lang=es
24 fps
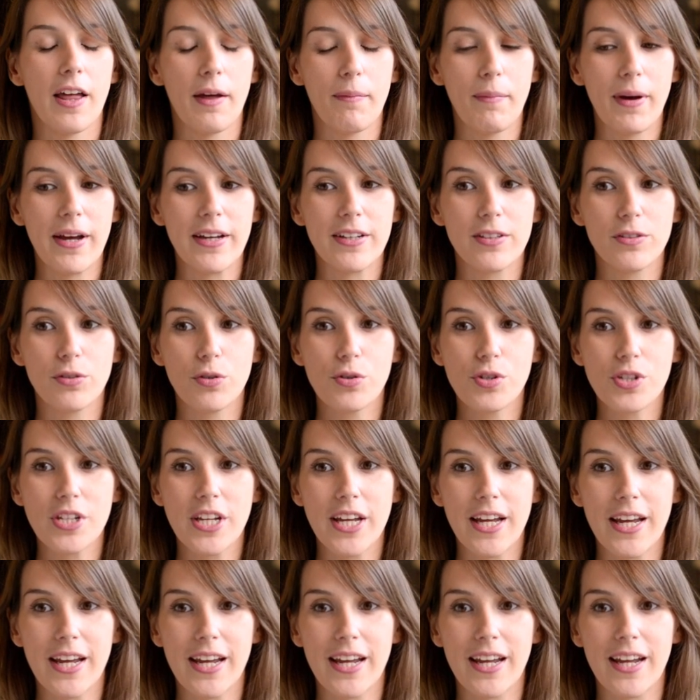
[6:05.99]
Además, esto
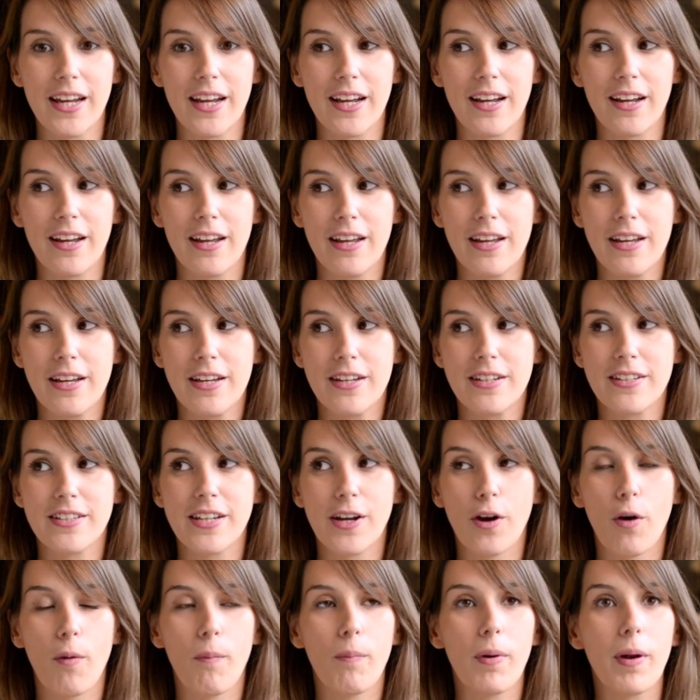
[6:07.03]
se,
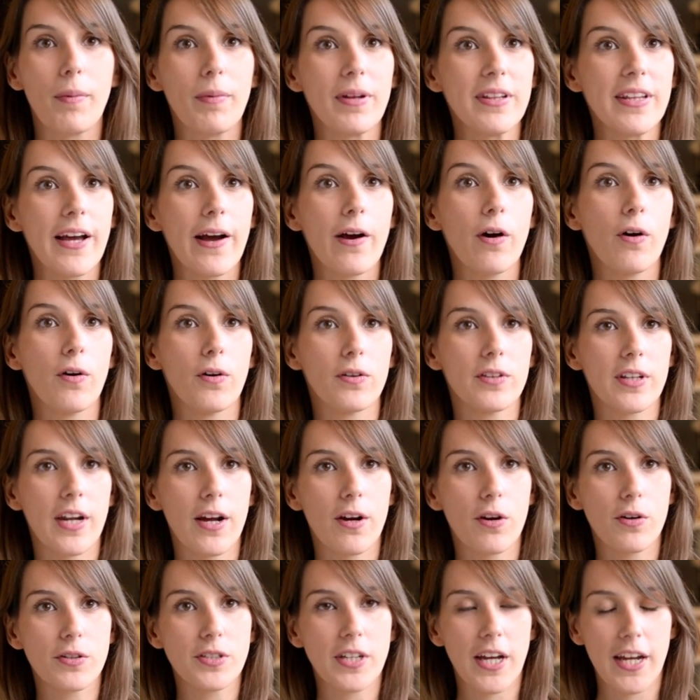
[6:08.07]
complementa con
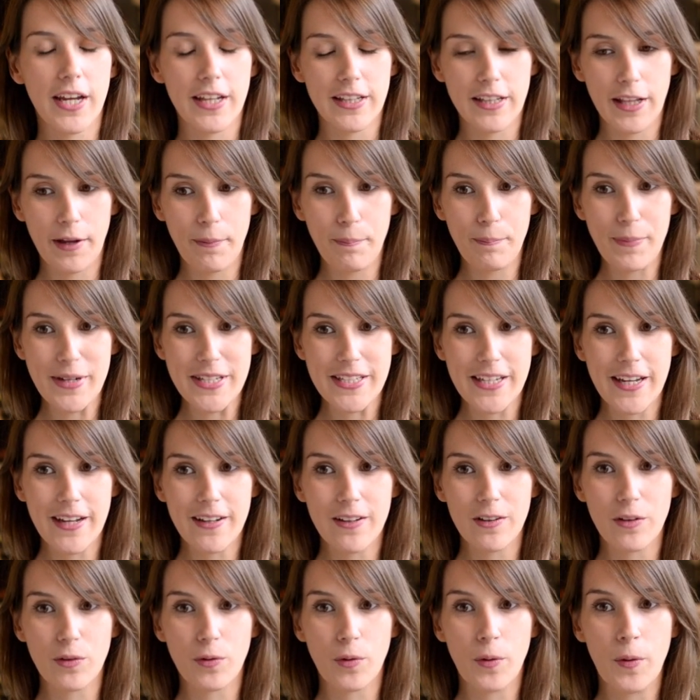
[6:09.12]
otras cosas que están
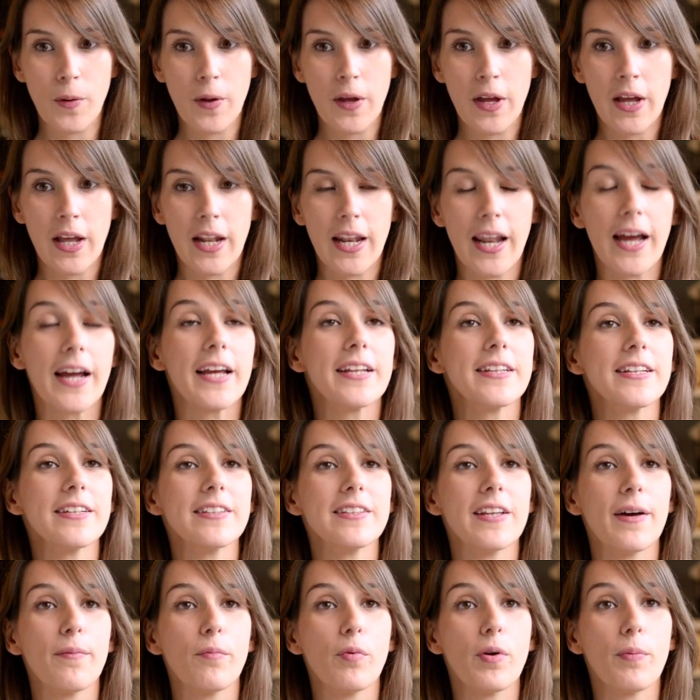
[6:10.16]
pasando. La gente
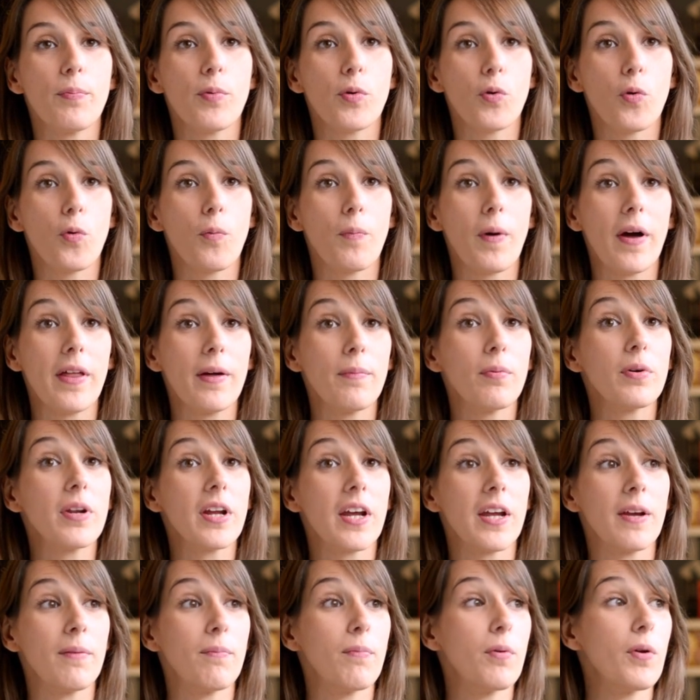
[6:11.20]
está muy preocupada, por
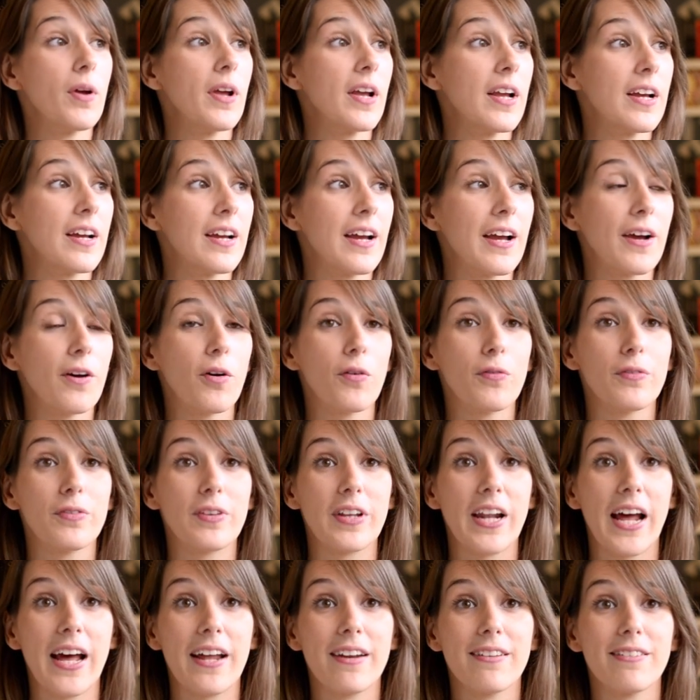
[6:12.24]
ejemplo, en
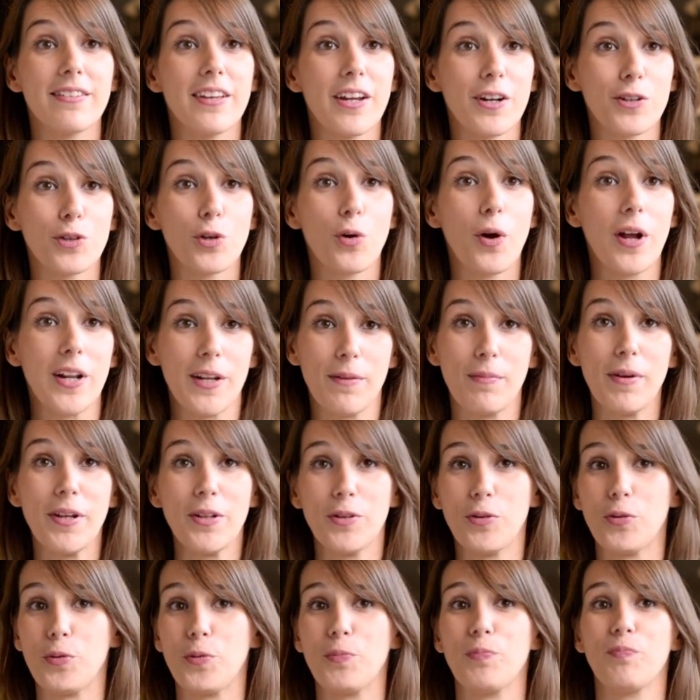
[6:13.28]
encontrar cierto
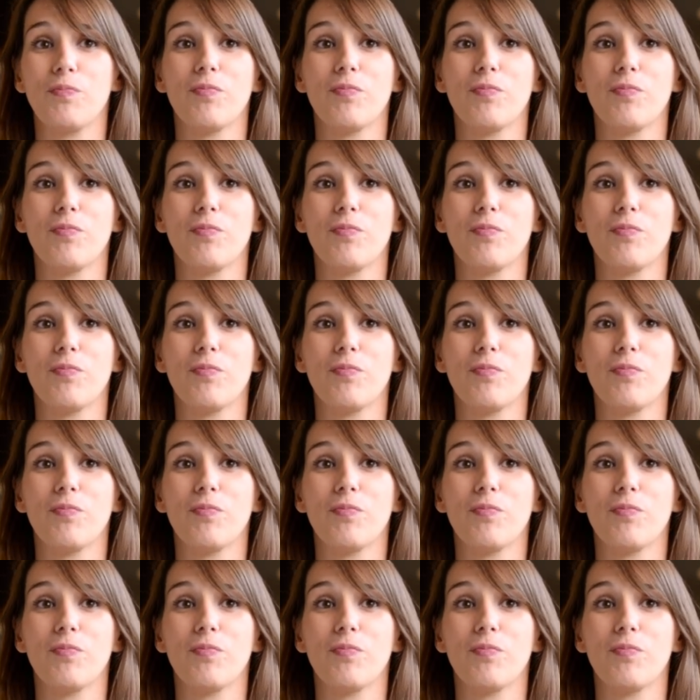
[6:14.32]
alimento.